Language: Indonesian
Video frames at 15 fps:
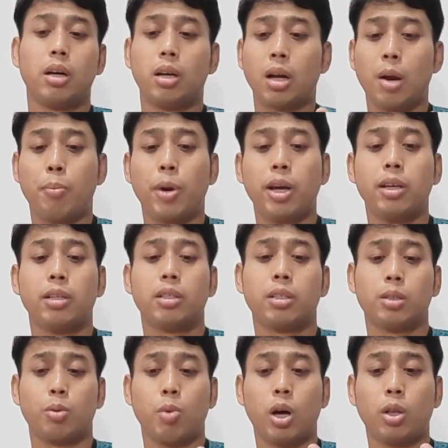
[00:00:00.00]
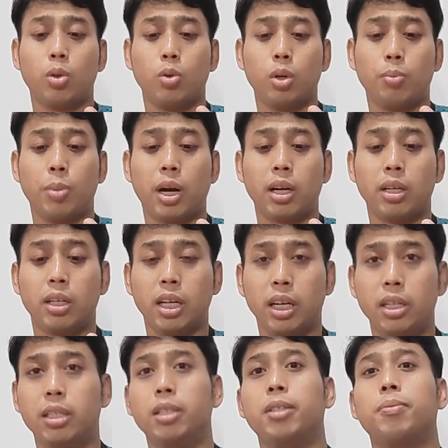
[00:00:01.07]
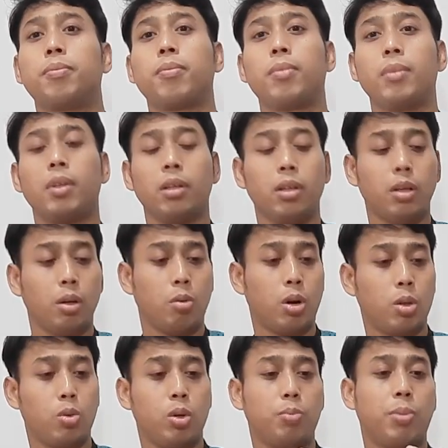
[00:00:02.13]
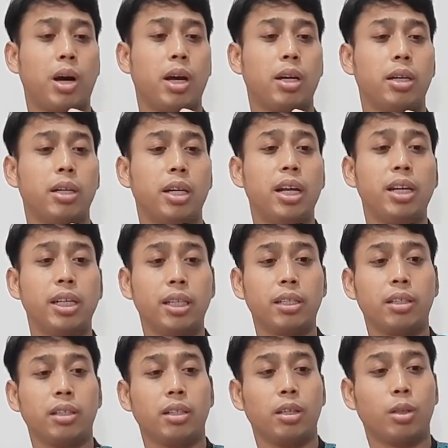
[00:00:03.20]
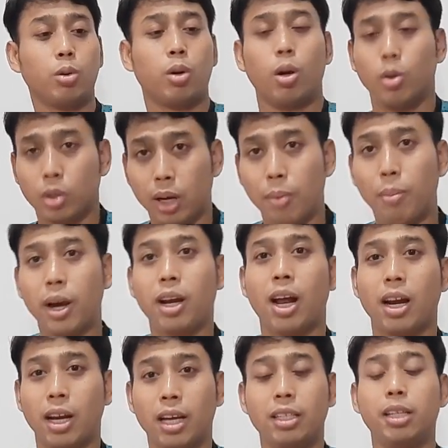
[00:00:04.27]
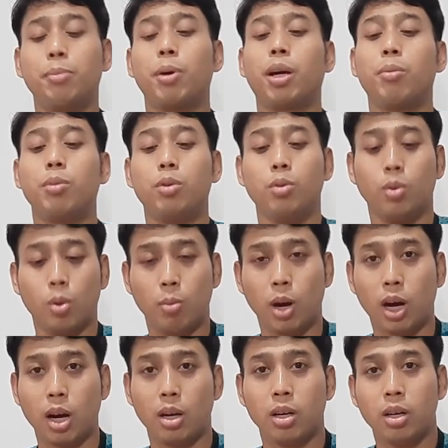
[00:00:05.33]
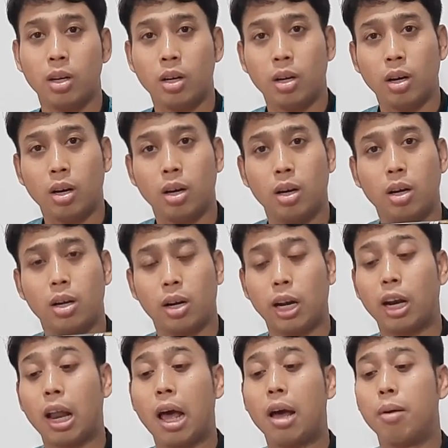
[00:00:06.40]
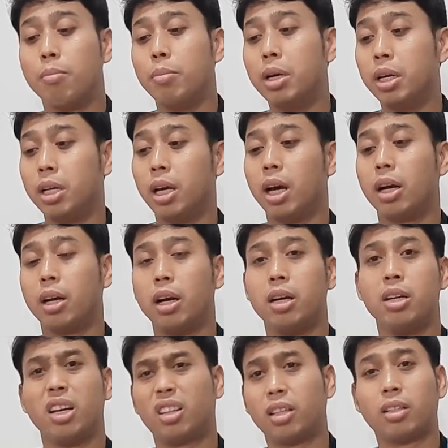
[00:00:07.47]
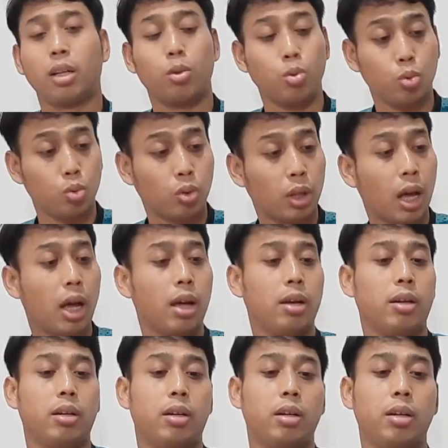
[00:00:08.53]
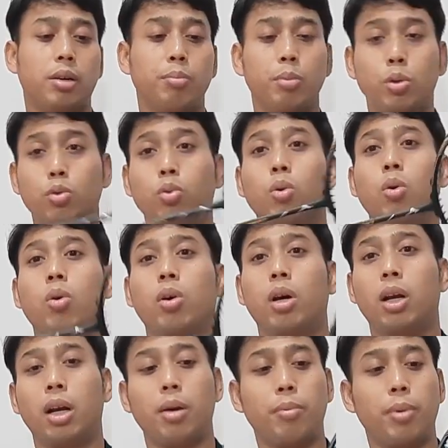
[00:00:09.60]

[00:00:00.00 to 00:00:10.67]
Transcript: ramai waktu dipakai The Daddies waktu dipakai The Daddies itu kalau saya main ada aja yang pakai Mizuno bahkan uh, rela beli harga di atas satu juta uh, Mizuno karena